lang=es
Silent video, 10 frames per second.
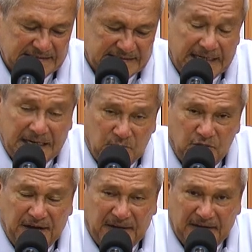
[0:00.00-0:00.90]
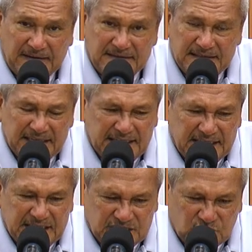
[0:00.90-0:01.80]
que le voy a dar
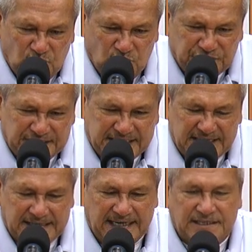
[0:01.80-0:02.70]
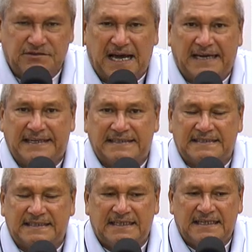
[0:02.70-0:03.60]
son noticias nacionales,